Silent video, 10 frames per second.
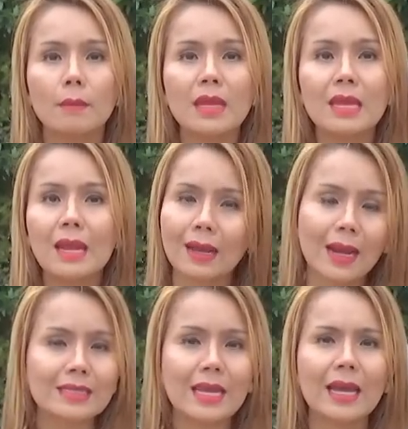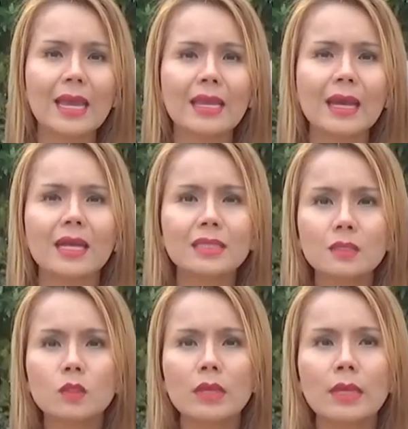มีหลากหลายสาเหตุนะคะ ซึ่
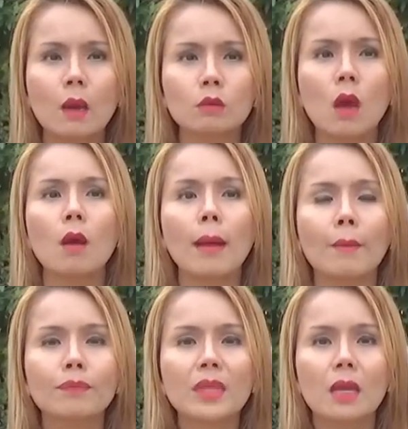งตรงนี้เราต้องแบบ